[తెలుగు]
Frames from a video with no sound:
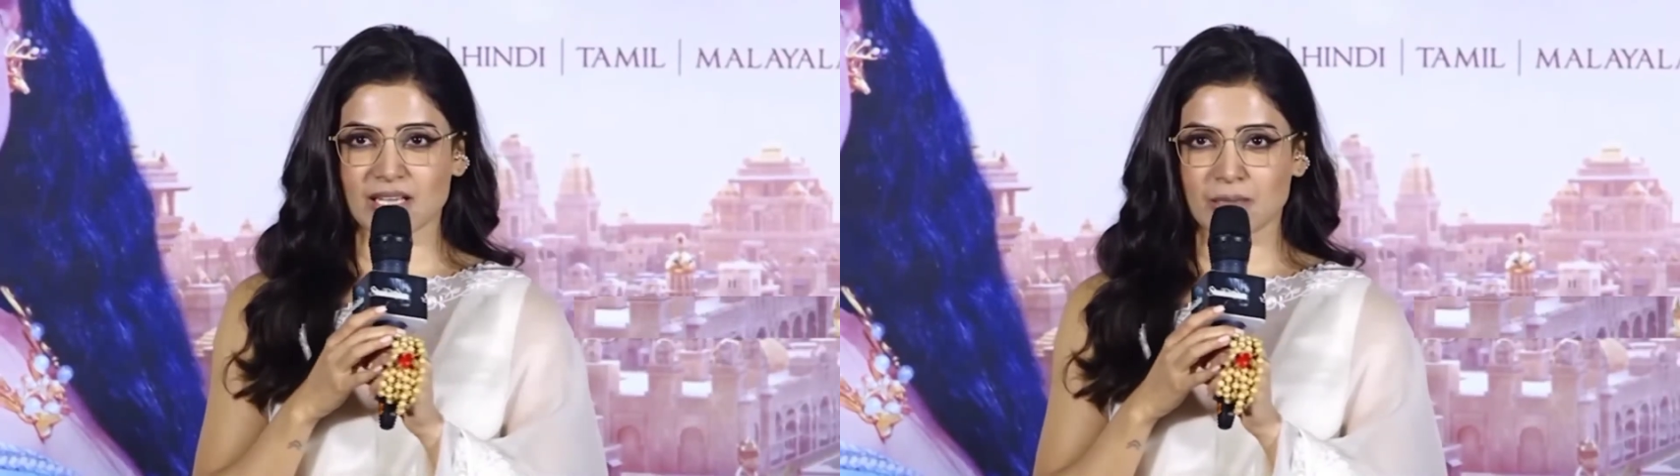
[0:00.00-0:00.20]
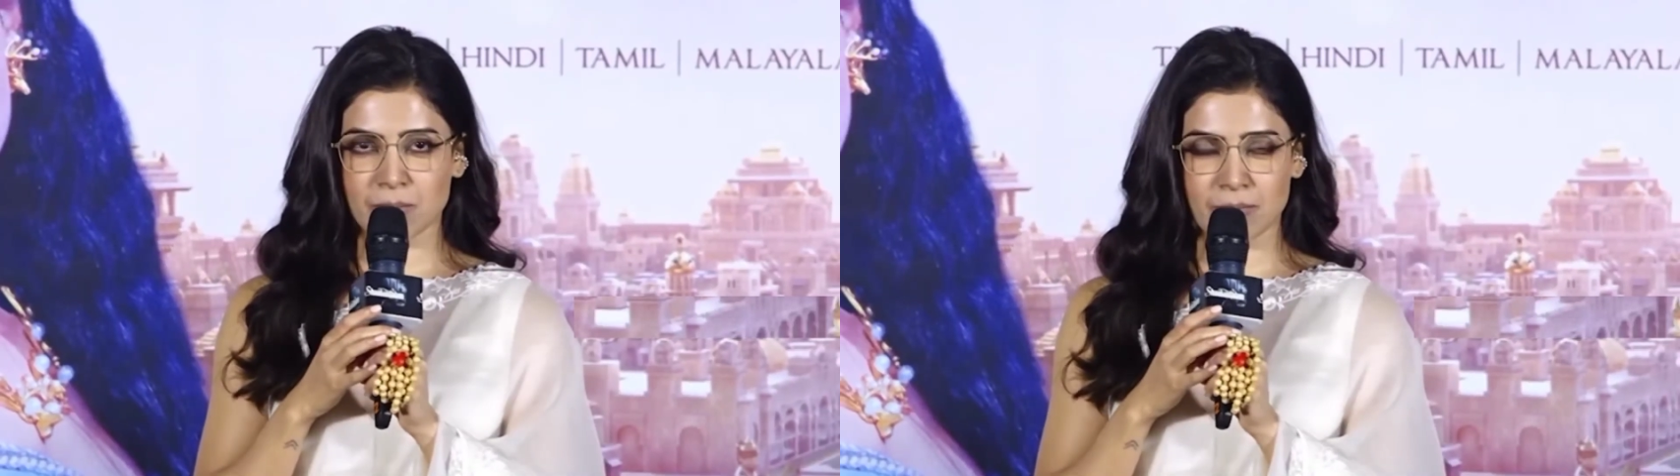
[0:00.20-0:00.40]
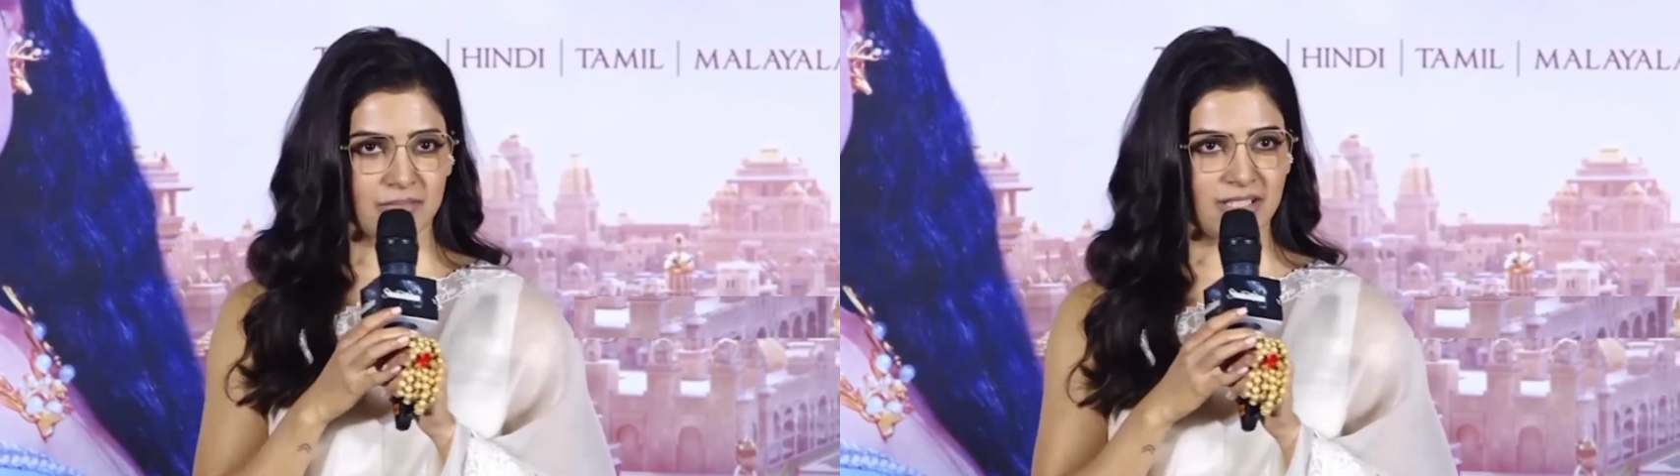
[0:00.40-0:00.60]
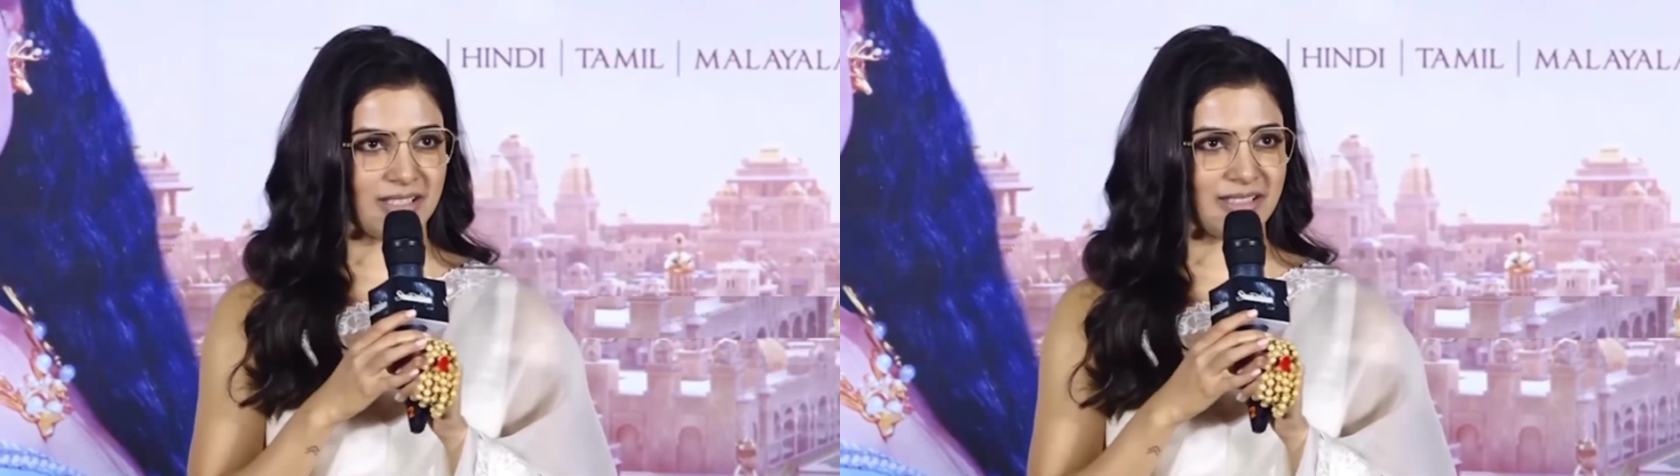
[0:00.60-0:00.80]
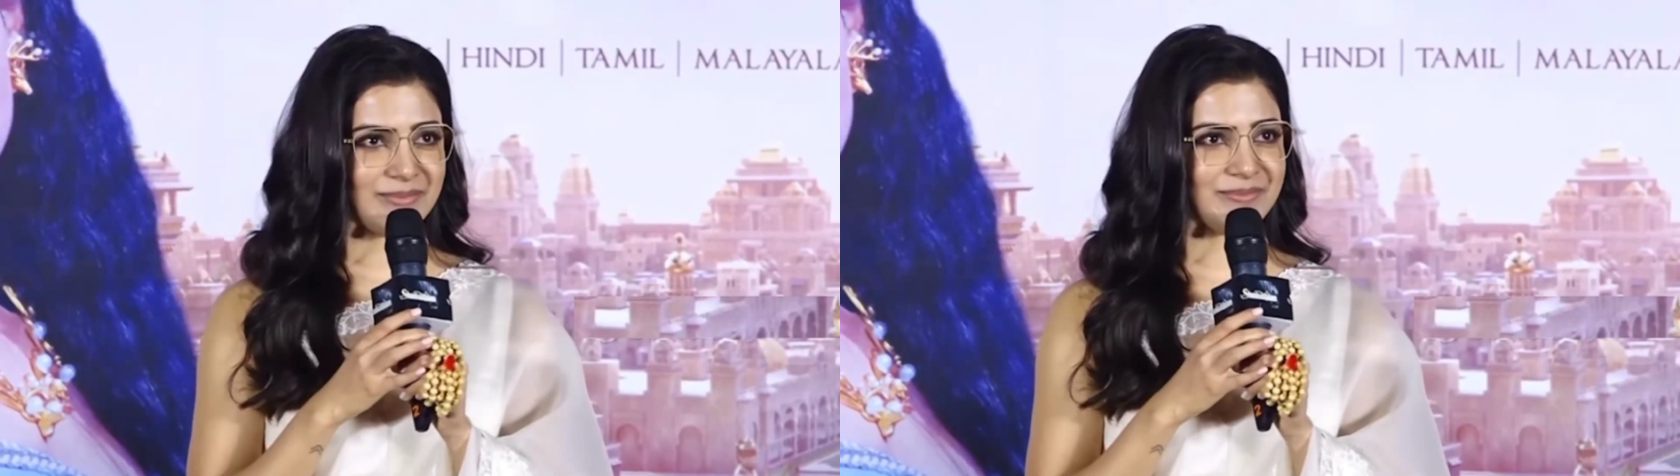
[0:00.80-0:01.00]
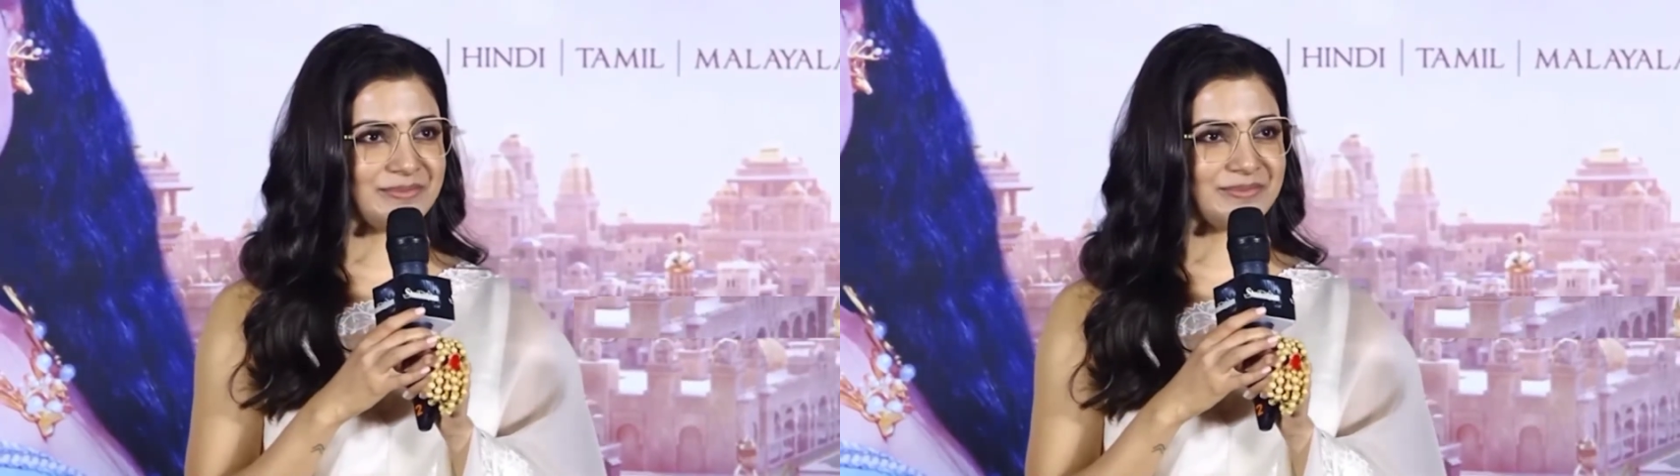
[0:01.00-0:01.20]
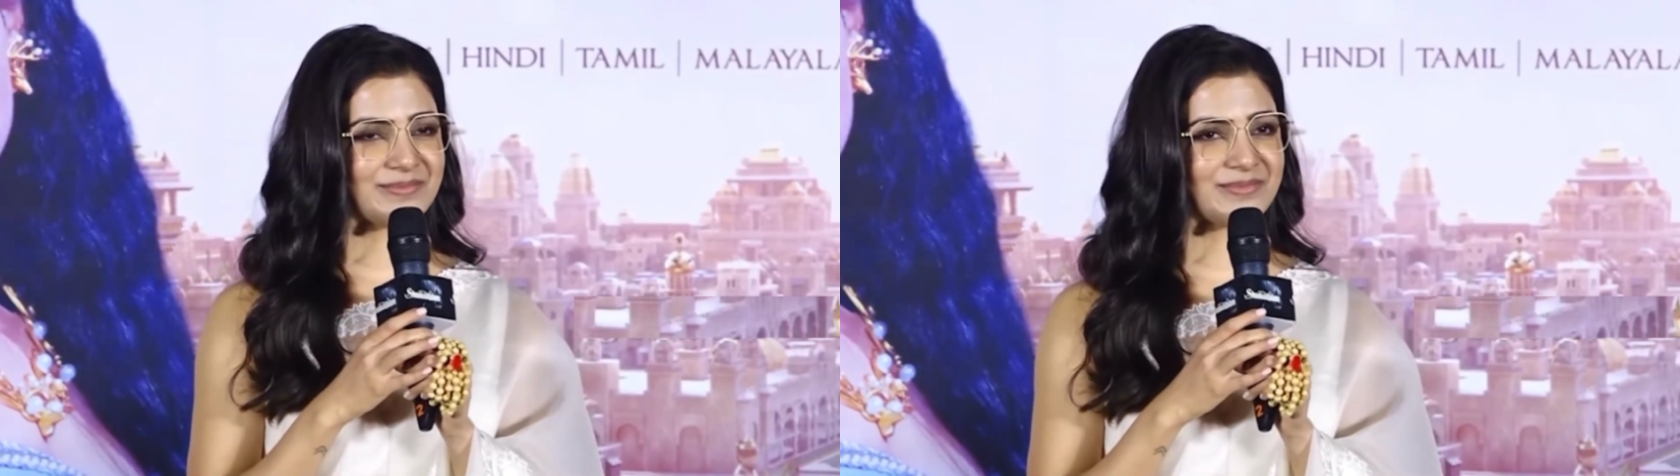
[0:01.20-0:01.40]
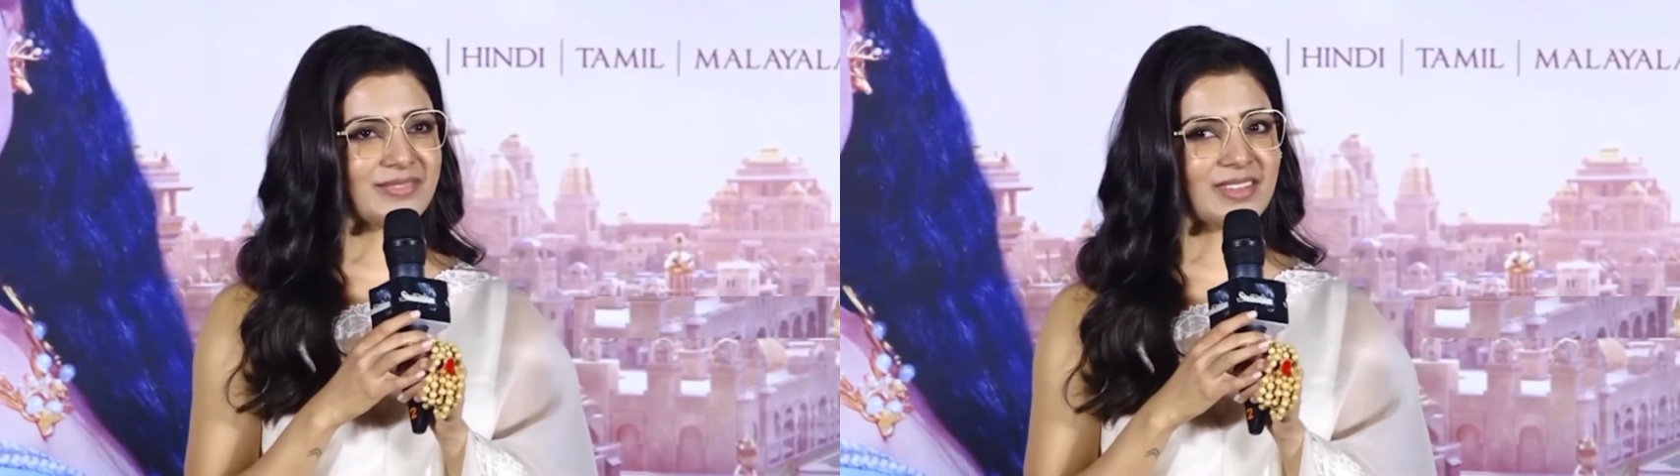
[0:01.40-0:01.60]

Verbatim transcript: అల్లు అర్జున్ హీరోగా సుకుమార్